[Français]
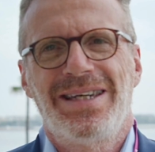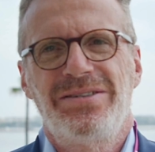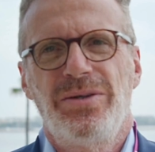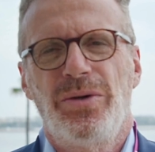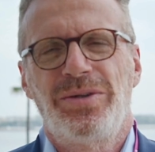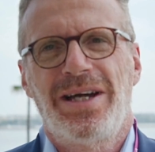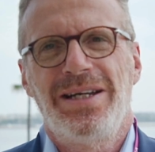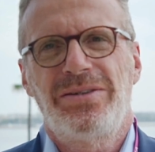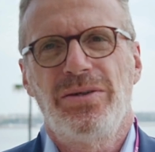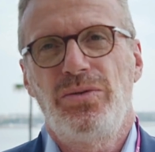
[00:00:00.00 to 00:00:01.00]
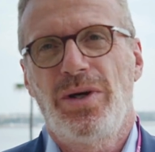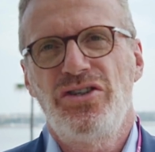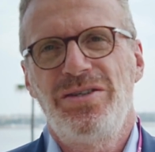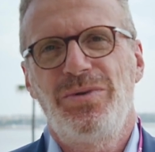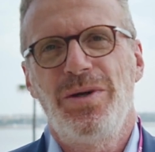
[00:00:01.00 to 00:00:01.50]
caisse de retraite du
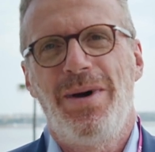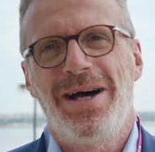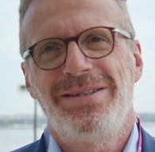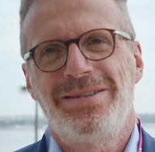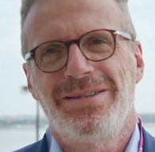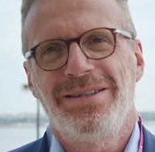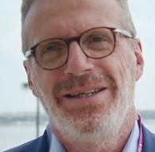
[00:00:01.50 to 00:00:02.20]
régime de base